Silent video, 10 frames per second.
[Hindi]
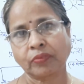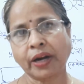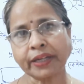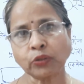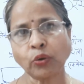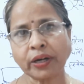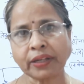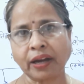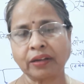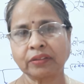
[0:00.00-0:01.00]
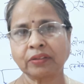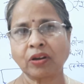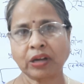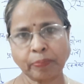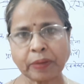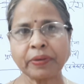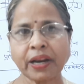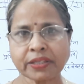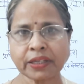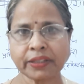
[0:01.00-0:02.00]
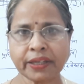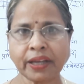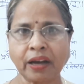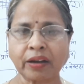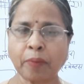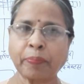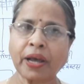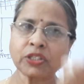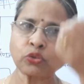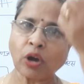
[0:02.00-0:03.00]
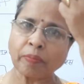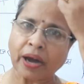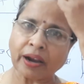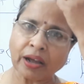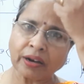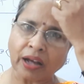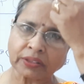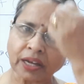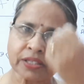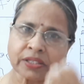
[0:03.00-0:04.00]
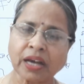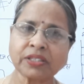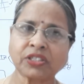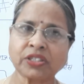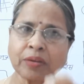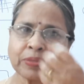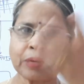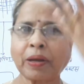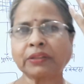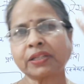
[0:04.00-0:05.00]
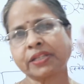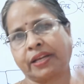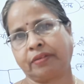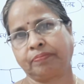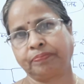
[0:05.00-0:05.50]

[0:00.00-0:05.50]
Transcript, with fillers: घंटा दो घंटा कपड़े बिना रह सकते हैं क्या कपड़ा से तो हमारा नाता रिश्ता जन्म जन्मांतर से है